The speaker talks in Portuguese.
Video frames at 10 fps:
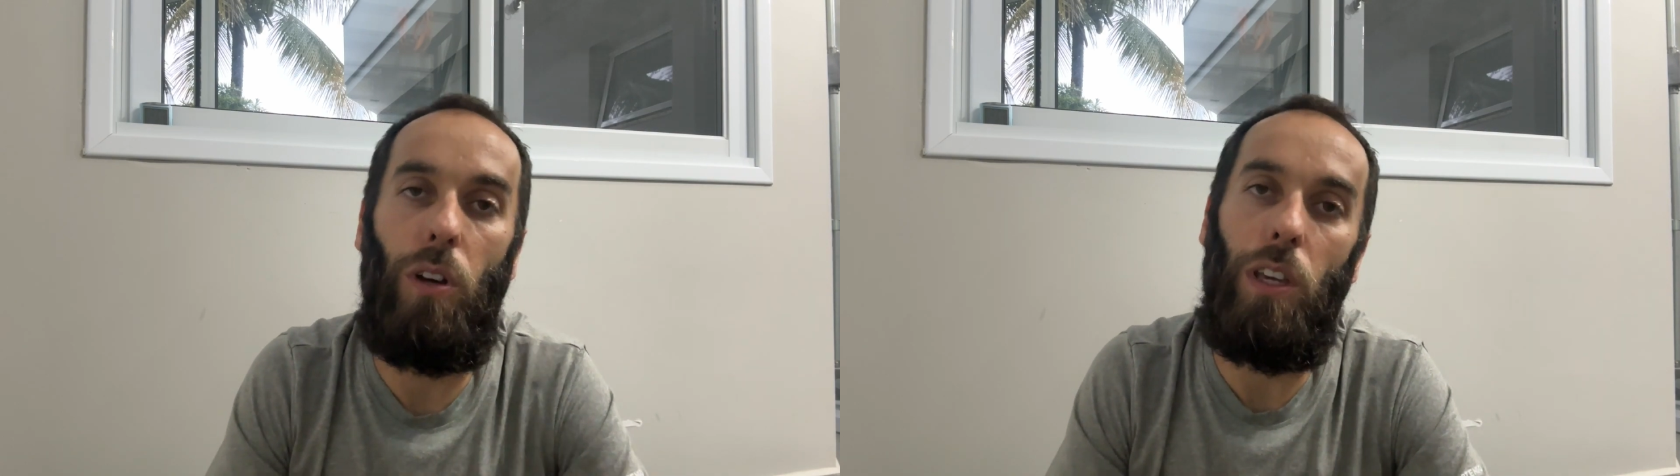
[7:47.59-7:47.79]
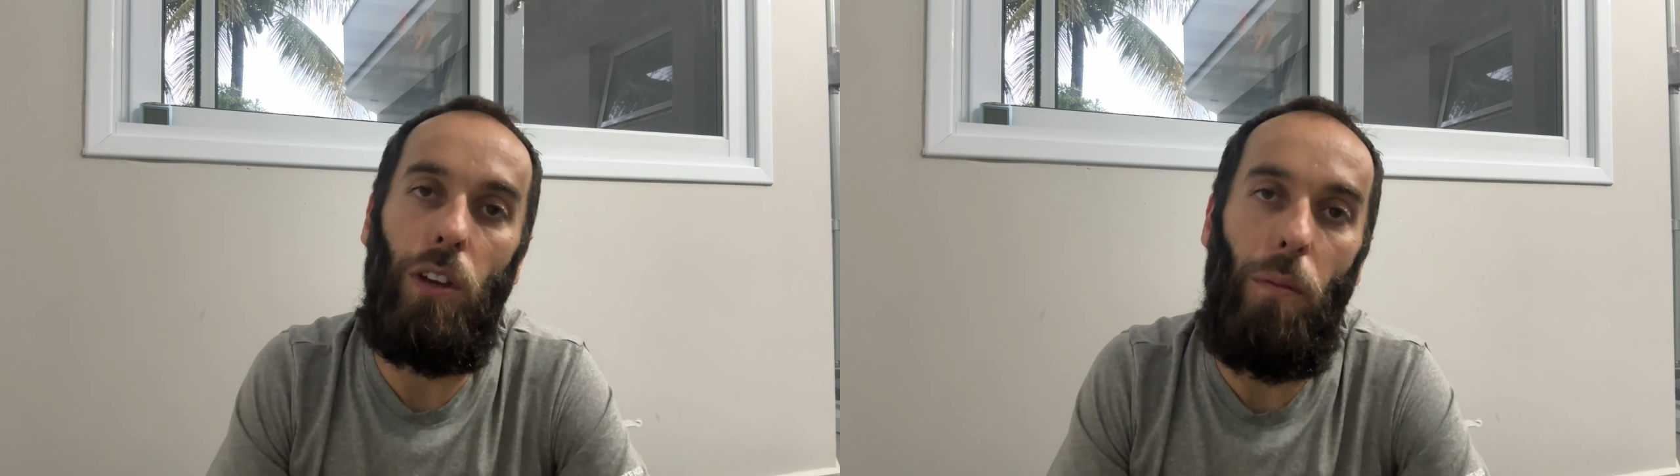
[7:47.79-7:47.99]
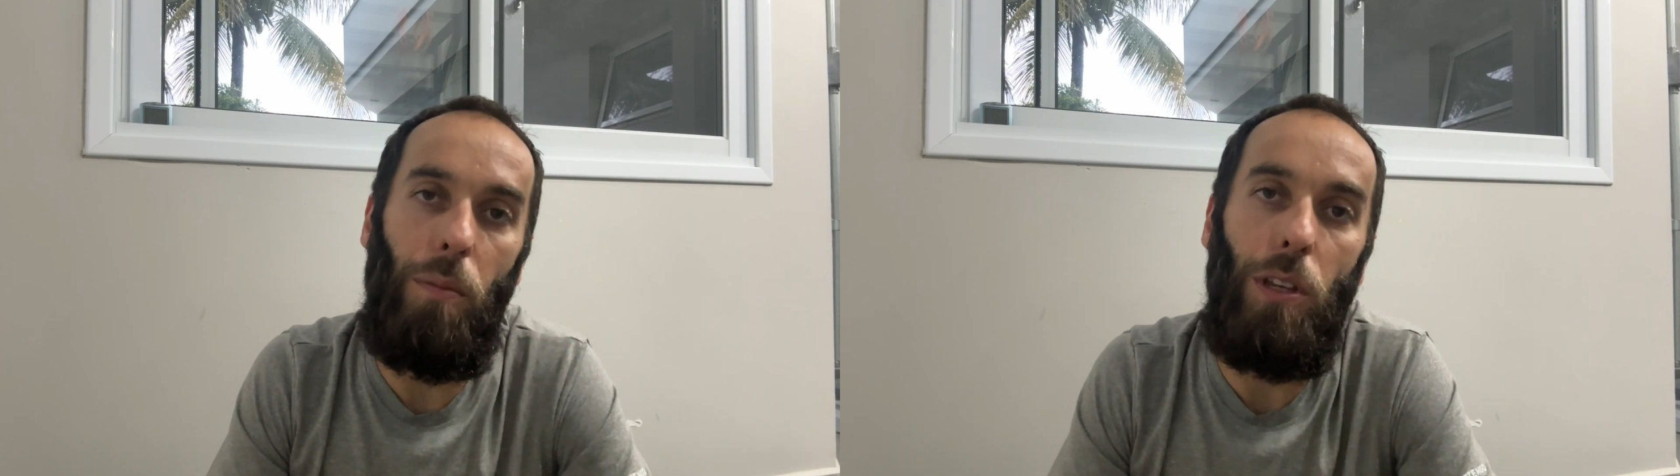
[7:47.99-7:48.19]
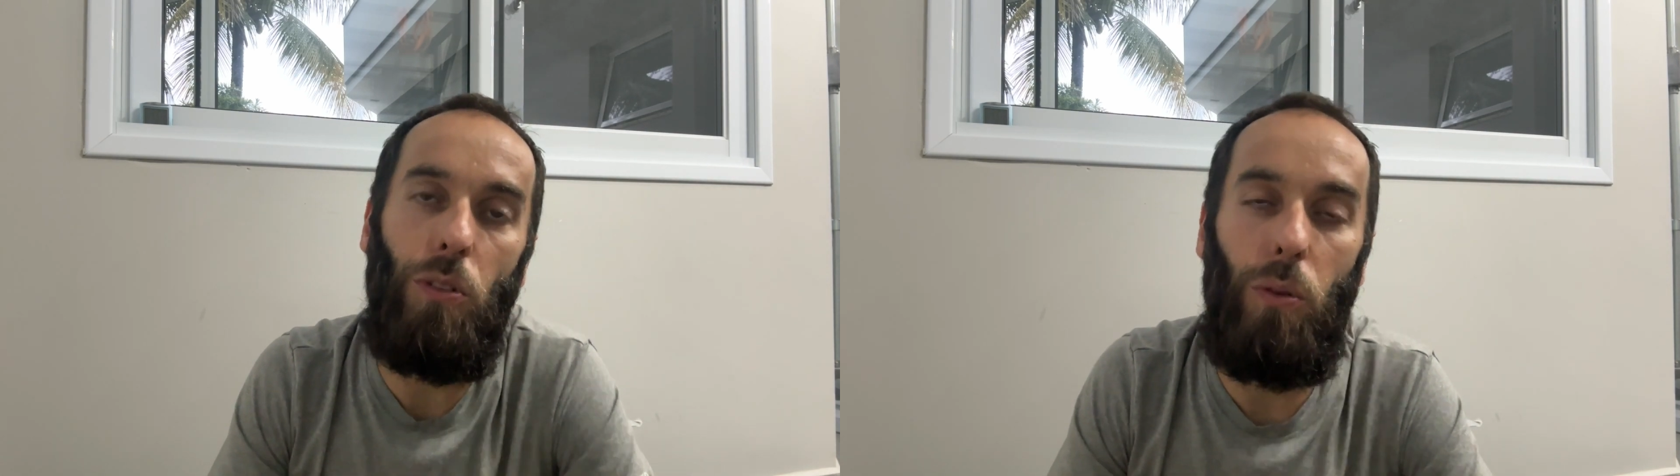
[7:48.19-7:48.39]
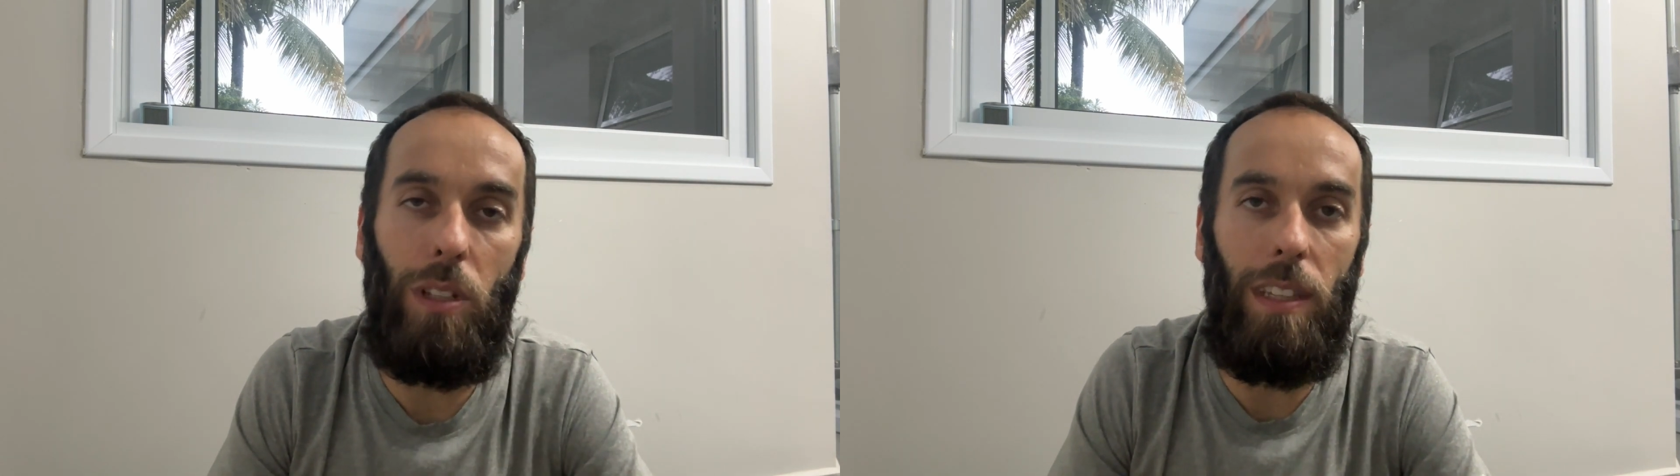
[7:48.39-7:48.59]
que obviamente é
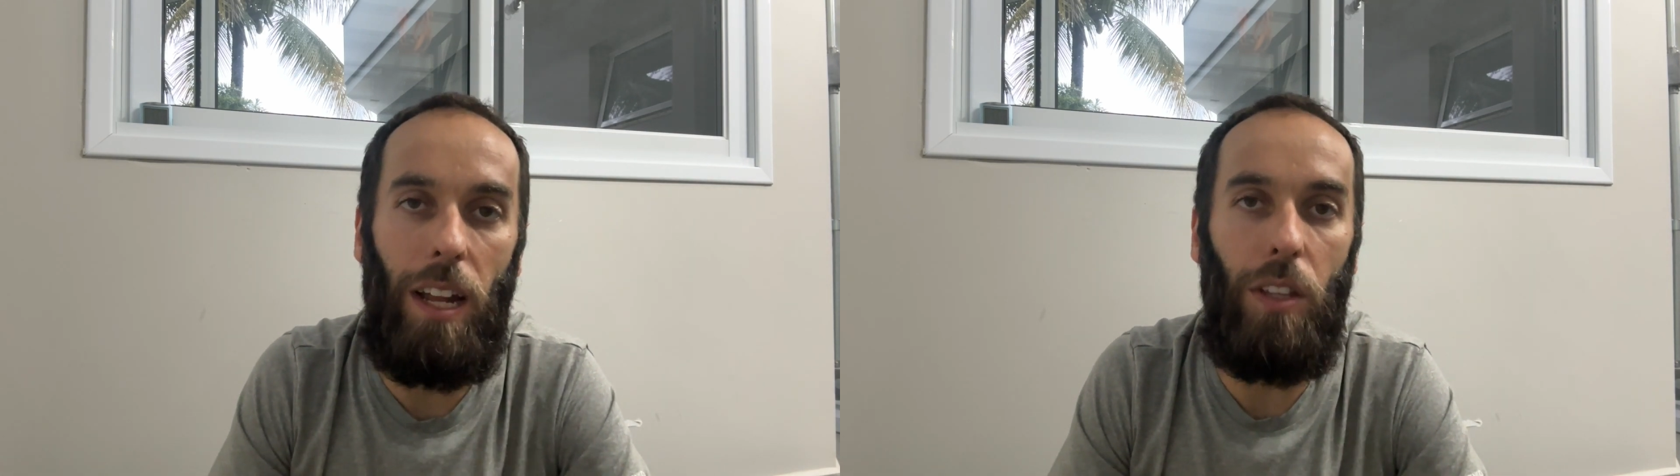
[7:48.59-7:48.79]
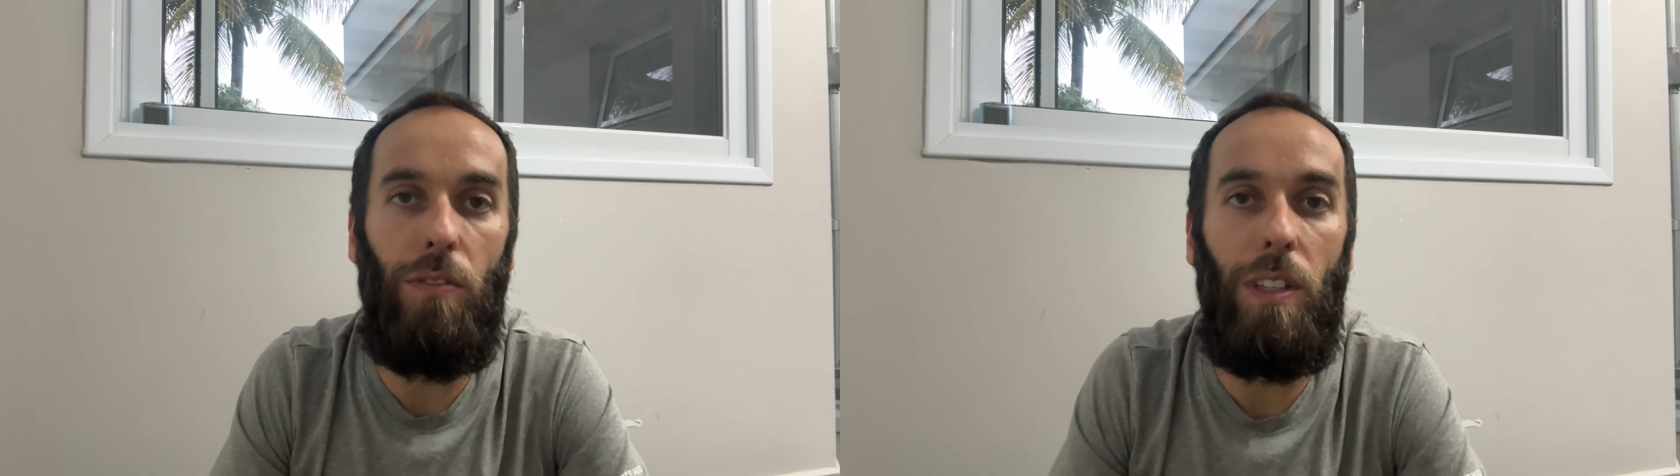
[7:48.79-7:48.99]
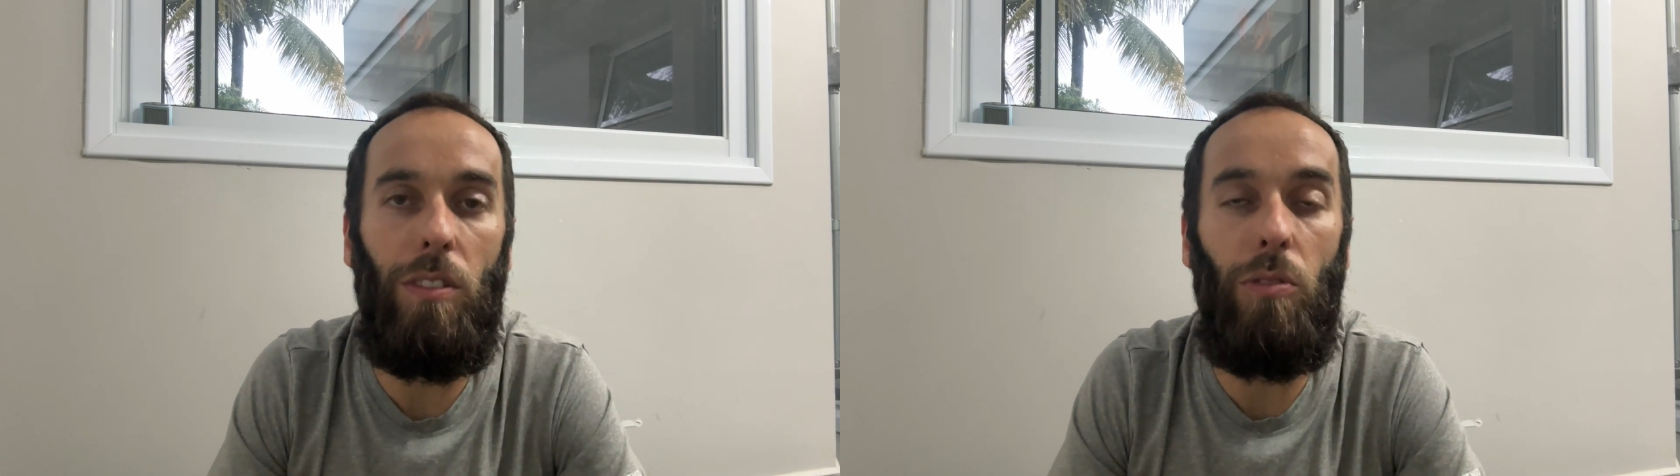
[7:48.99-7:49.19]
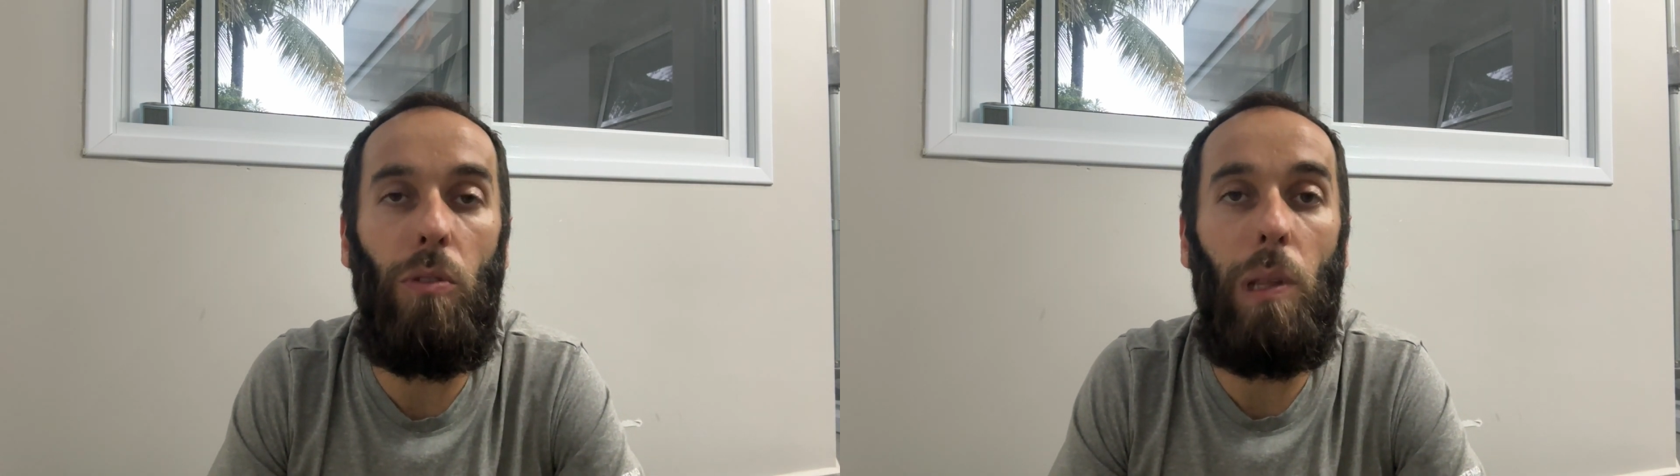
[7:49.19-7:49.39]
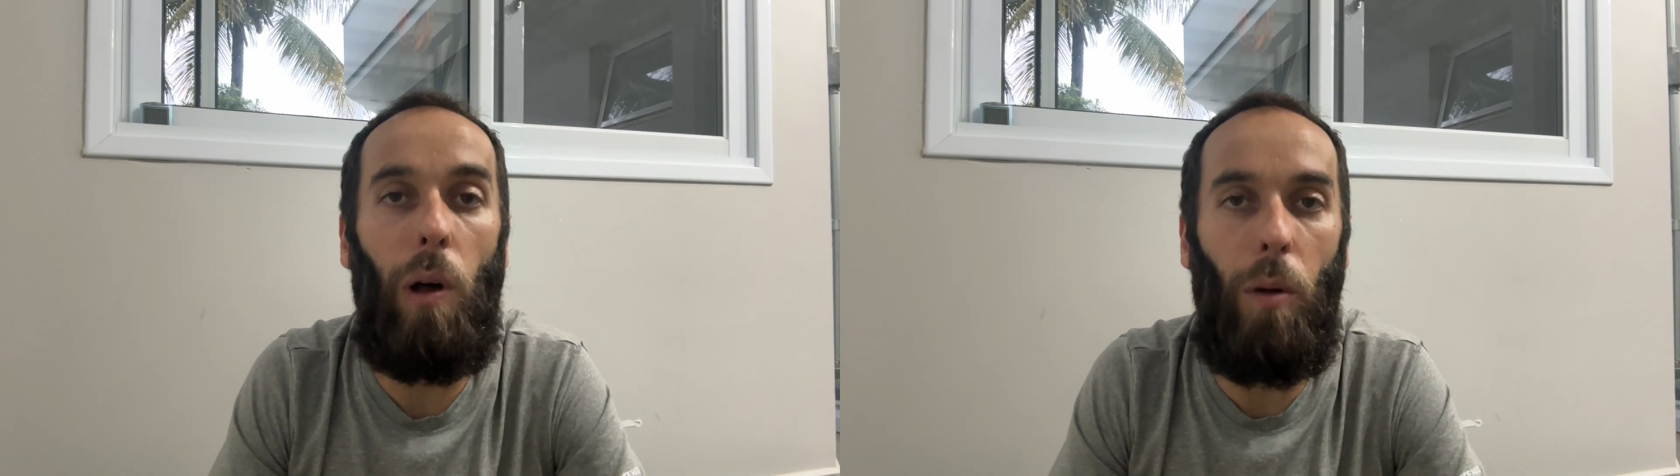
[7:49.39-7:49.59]
concentrado em 25
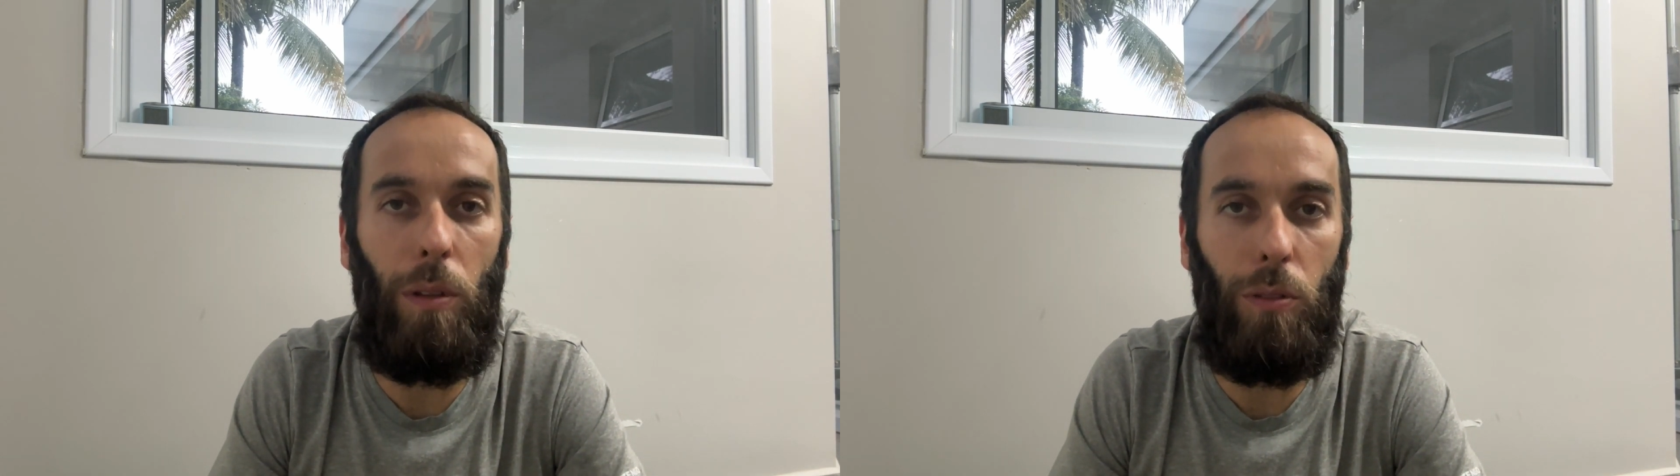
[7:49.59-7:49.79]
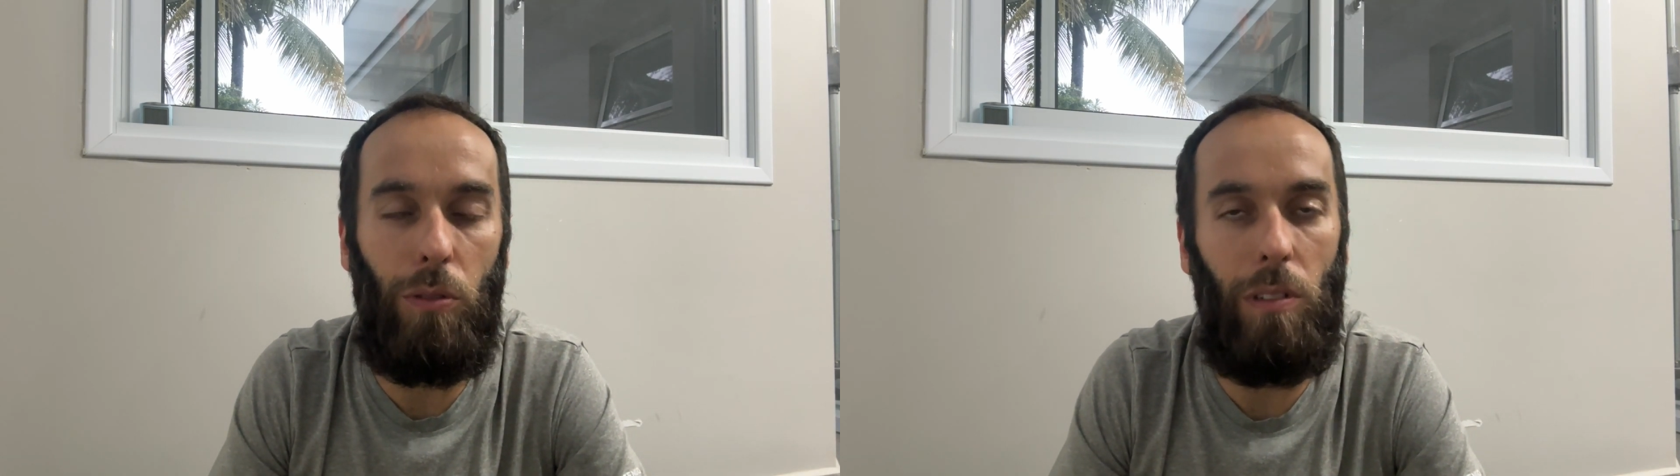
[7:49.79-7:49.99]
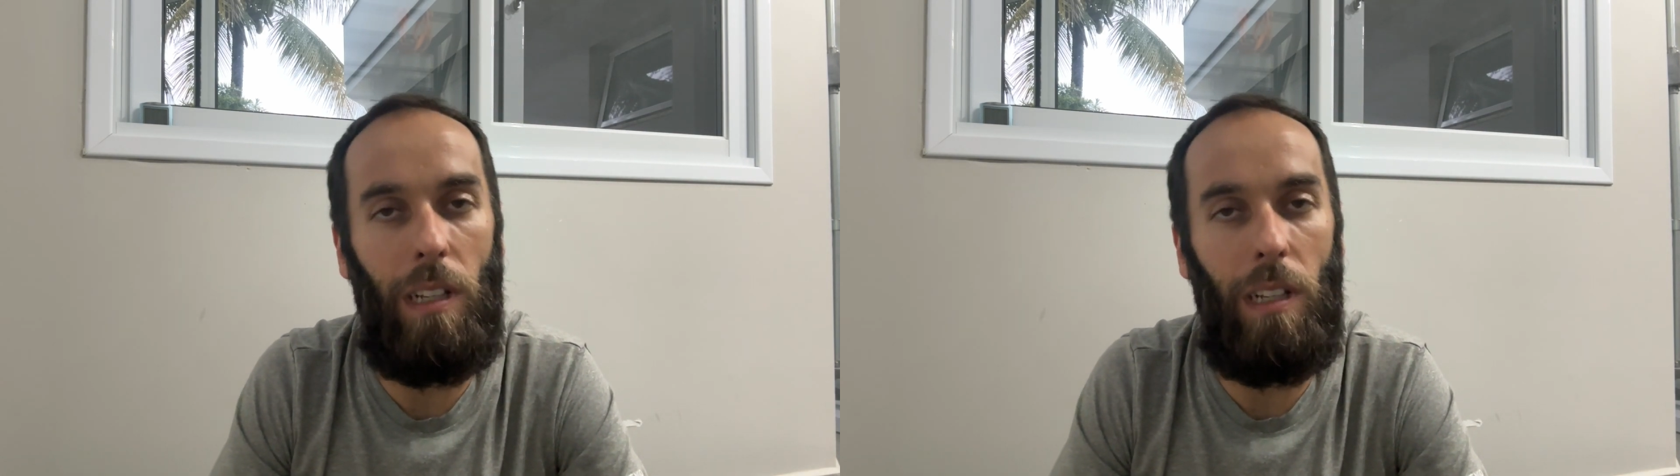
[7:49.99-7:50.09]
quilômetros,